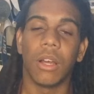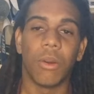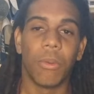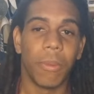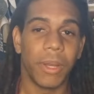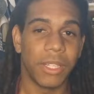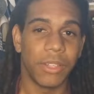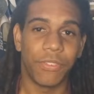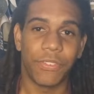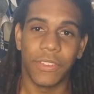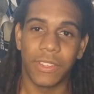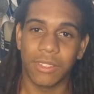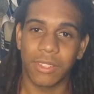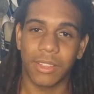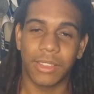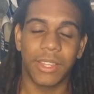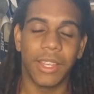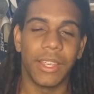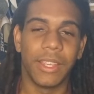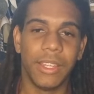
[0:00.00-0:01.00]
uma
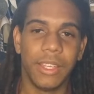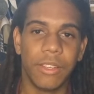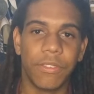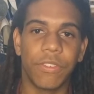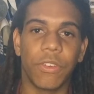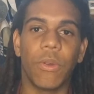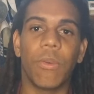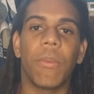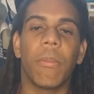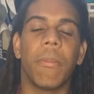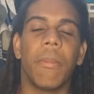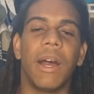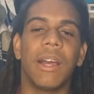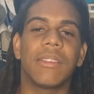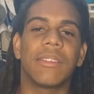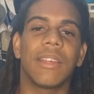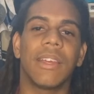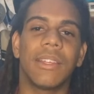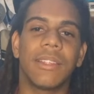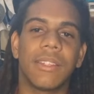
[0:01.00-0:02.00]
defesa terrível,
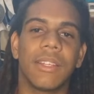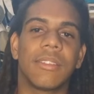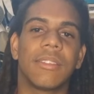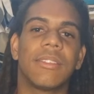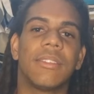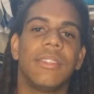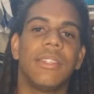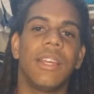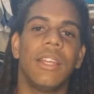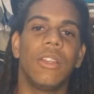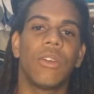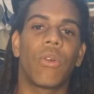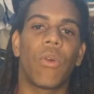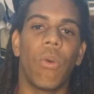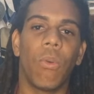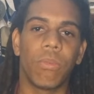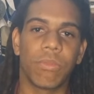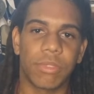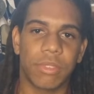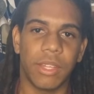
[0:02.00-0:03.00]
mas ainda assim ele
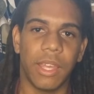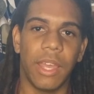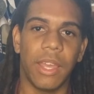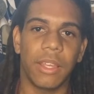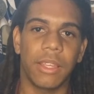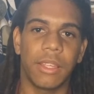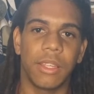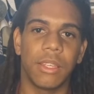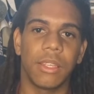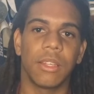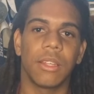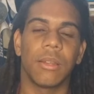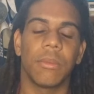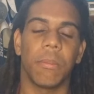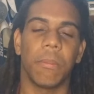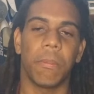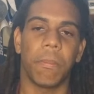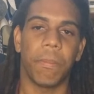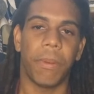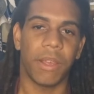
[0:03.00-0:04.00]
consegue
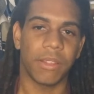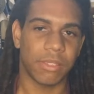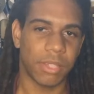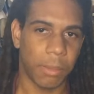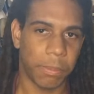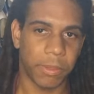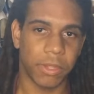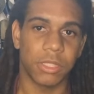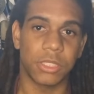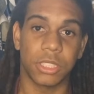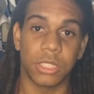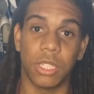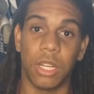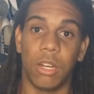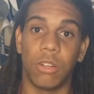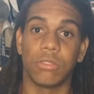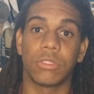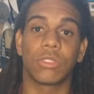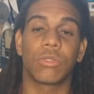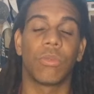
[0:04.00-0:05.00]
passar para
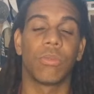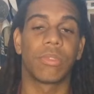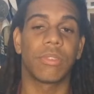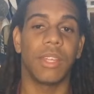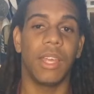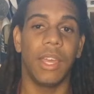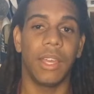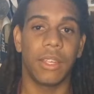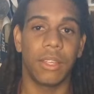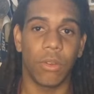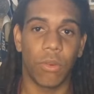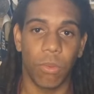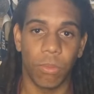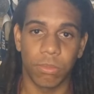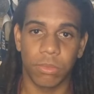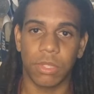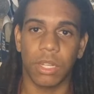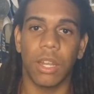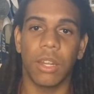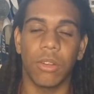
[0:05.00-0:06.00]
touchdowns, consegue
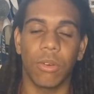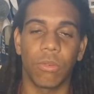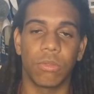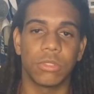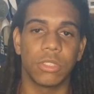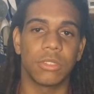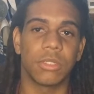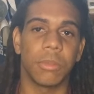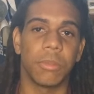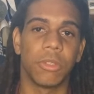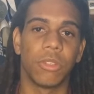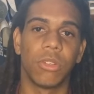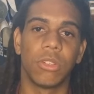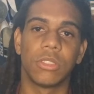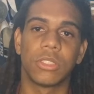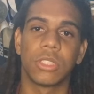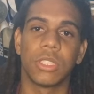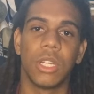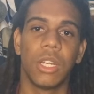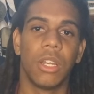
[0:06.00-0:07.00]
encontrar alguns
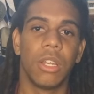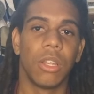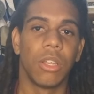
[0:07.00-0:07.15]
recebedores